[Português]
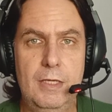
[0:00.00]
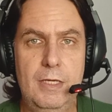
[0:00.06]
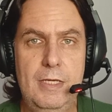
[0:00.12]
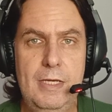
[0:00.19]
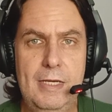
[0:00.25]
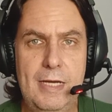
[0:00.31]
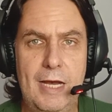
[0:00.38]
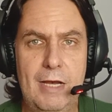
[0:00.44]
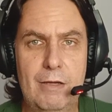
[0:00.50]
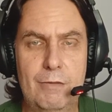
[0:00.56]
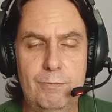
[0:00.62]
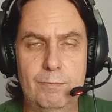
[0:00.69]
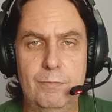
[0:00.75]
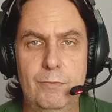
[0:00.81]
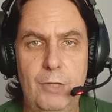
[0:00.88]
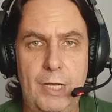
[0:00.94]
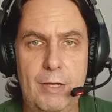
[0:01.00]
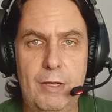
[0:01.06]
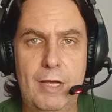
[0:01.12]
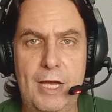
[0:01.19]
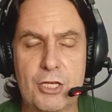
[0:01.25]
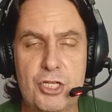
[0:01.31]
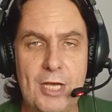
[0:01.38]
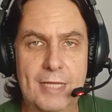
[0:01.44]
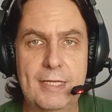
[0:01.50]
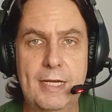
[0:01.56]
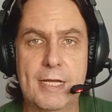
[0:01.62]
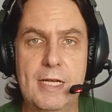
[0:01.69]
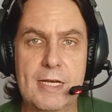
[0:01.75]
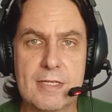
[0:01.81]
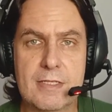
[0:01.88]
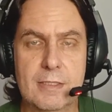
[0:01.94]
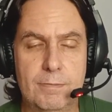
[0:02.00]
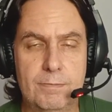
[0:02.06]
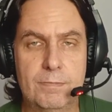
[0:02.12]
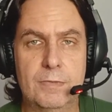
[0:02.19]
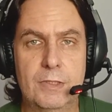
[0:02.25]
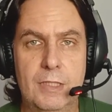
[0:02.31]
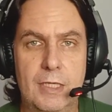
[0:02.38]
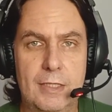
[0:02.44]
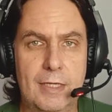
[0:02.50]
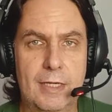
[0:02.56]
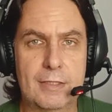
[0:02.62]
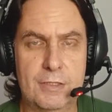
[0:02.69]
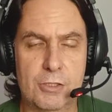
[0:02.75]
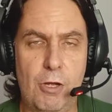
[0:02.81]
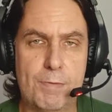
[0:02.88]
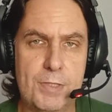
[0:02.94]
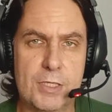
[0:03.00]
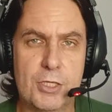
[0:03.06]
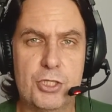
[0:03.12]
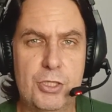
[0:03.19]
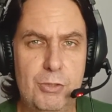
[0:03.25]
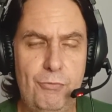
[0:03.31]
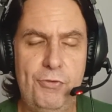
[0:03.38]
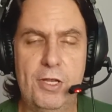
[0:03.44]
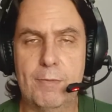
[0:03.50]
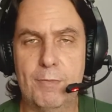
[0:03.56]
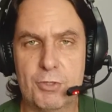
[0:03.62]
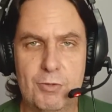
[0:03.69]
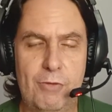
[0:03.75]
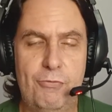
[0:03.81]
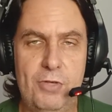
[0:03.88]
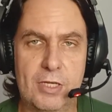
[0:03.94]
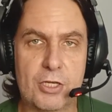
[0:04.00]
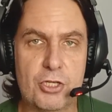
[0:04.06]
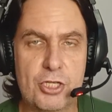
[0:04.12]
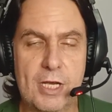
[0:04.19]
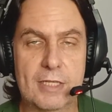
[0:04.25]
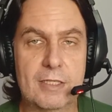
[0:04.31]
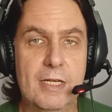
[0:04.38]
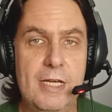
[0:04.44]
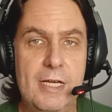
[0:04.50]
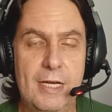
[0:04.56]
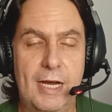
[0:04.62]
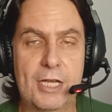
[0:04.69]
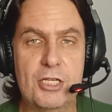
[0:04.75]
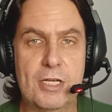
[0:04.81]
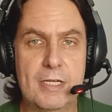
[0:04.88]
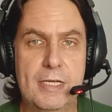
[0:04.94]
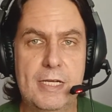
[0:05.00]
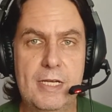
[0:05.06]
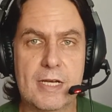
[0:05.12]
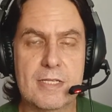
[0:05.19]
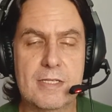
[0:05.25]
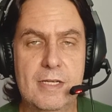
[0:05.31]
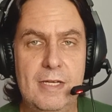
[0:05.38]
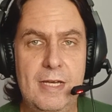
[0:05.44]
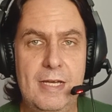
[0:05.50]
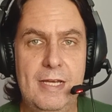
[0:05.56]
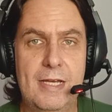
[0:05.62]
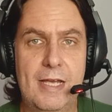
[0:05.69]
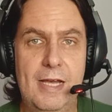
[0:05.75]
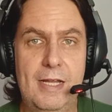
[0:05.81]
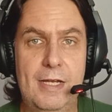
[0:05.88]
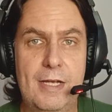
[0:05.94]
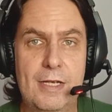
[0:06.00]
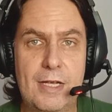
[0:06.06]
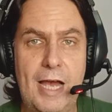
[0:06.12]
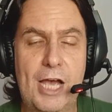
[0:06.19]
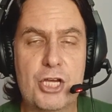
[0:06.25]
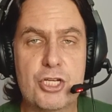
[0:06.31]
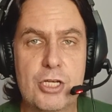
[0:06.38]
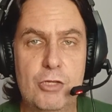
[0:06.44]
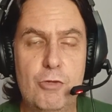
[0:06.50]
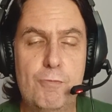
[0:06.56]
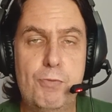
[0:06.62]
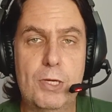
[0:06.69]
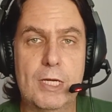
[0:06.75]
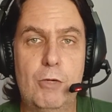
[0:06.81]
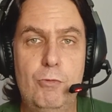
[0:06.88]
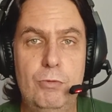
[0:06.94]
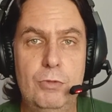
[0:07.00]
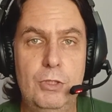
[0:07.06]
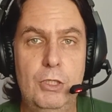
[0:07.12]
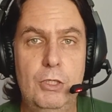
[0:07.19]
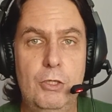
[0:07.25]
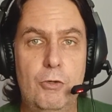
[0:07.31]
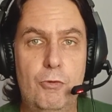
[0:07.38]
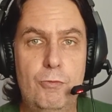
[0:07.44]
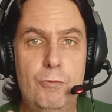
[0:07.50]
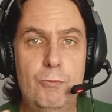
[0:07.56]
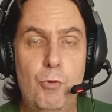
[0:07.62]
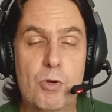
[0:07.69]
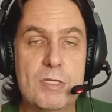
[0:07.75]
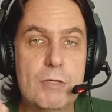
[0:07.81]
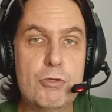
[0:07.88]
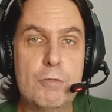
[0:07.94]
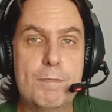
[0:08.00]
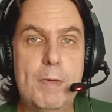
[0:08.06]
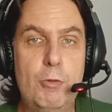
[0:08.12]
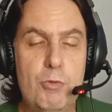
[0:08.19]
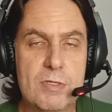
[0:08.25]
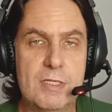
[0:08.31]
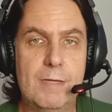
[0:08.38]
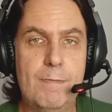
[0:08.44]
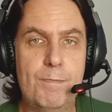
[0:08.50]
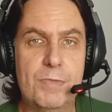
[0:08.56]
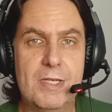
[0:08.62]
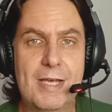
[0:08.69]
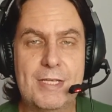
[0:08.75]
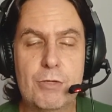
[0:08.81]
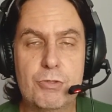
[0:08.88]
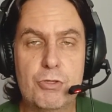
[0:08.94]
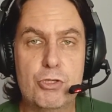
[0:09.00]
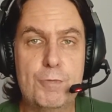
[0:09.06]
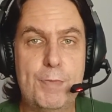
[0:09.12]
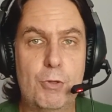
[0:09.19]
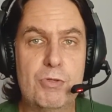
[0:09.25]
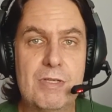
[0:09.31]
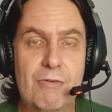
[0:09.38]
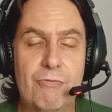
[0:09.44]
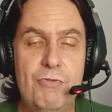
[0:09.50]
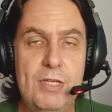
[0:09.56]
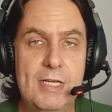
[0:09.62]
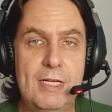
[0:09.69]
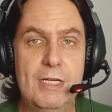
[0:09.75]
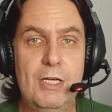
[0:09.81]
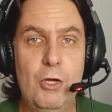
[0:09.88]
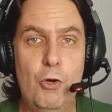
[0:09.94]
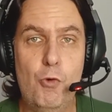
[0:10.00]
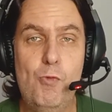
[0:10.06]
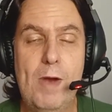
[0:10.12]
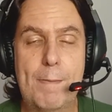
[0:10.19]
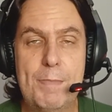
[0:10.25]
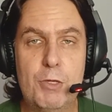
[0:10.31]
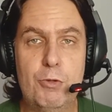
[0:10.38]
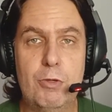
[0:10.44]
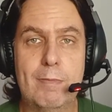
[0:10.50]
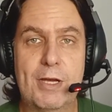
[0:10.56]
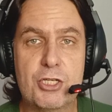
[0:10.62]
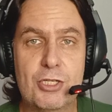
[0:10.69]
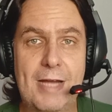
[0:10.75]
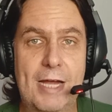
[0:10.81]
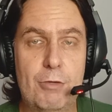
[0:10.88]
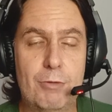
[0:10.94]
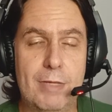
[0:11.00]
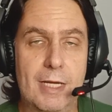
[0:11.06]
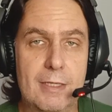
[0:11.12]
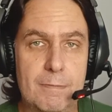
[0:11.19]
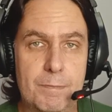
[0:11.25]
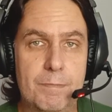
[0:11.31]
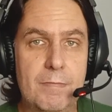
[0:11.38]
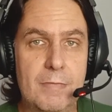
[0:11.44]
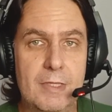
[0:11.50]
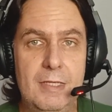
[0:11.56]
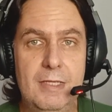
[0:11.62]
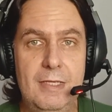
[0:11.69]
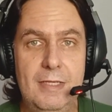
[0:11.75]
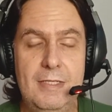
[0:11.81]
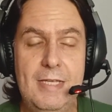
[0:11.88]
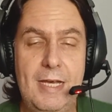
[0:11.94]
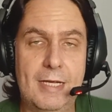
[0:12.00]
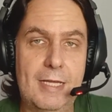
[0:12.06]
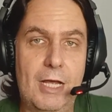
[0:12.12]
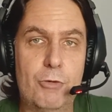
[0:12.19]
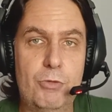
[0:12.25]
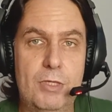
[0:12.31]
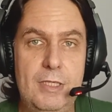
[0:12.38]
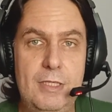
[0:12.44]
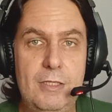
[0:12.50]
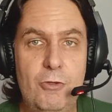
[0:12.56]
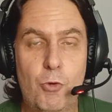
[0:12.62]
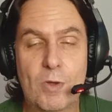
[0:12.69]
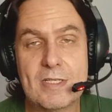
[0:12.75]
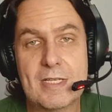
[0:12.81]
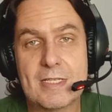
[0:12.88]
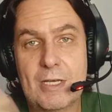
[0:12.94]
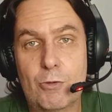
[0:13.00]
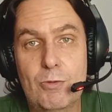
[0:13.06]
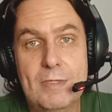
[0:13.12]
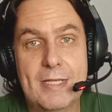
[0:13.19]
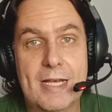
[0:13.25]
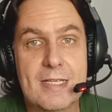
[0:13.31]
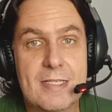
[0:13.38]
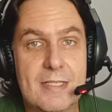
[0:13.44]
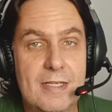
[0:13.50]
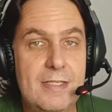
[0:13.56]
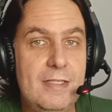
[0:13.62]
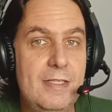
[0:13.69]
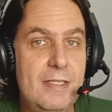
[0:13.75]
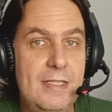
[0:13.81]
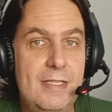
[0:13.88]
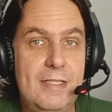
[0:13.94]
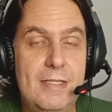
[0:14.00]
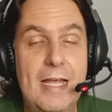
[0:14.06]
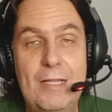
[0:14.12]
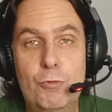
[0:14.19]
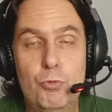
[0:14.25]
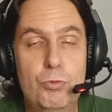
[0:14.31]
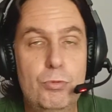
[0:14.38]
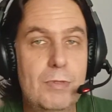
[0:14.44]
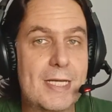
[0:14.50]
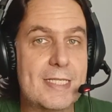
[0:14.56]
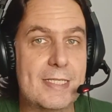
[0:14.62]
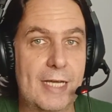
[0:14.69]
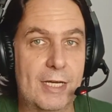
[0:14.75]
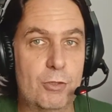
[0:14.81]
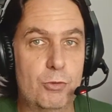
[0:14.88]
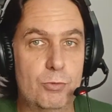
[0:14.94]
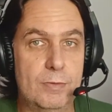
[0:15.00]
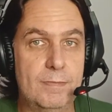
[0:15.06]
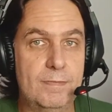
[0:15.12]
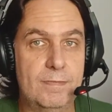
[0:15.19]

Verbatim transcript: E a a enteada criança, a sinopse está escrito filha, mas não é filha, é enteada. A enteada criança, ela acha no porão um ursinho de pelúcia e esse ursinho de pelúcia vira o amigo imaginário dela. E é claro que coisas acontecem e nem tudo dá certo.